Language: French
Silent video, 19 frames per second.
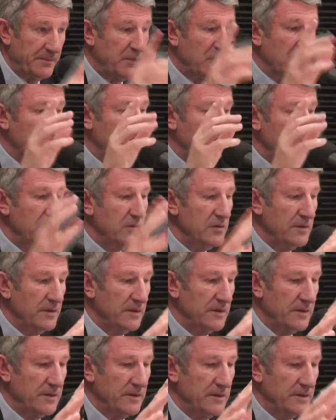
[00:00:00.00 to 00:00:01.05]
Beaucoup
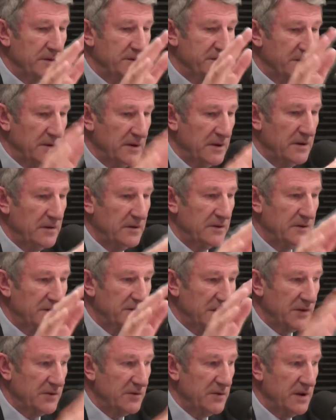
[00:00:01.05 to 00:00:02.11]
de gens
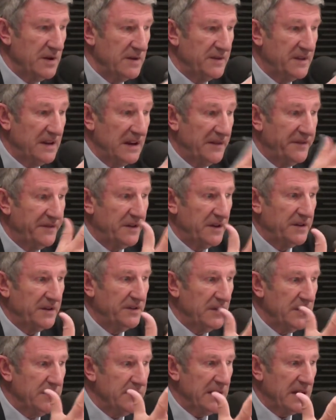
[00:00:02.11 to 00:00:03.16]
aujourd'hui, c'est la force
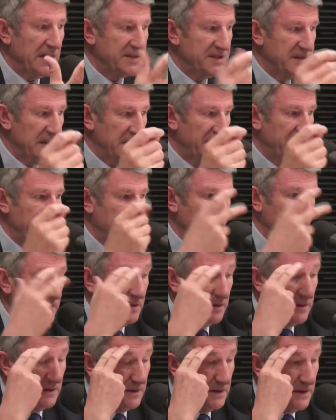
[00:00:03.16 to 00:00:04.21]
de l'image, c'est la force
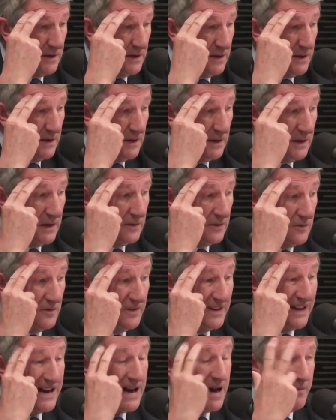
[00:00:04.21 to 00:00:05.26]
de, et, du
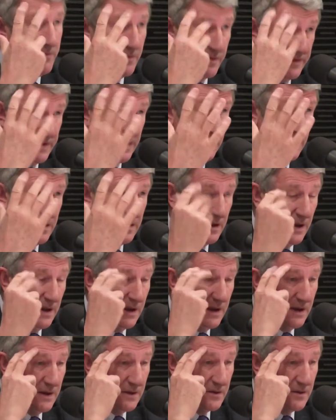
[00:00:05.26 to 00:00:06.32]
drame en fait,
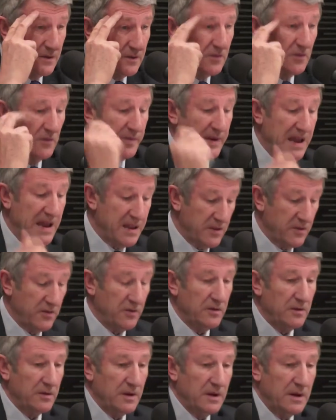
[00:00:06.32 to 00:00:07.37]
que comprennent
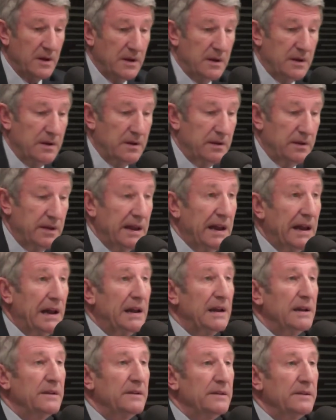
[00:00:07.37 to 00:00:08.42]
que y
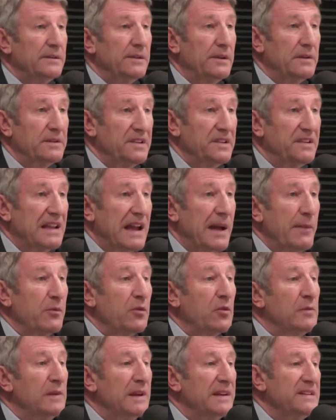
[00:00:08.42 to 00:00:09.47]
a dans l'islam,
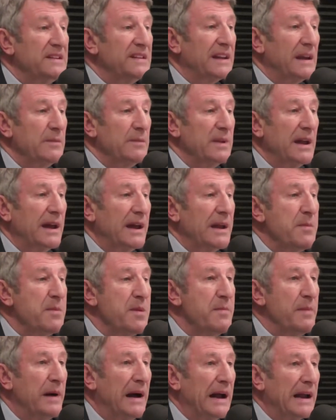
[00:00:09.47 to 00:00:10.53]
comme l'a dit très bien
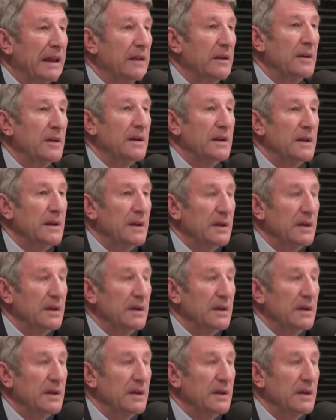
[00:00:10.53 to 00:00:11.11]
Rémi Brague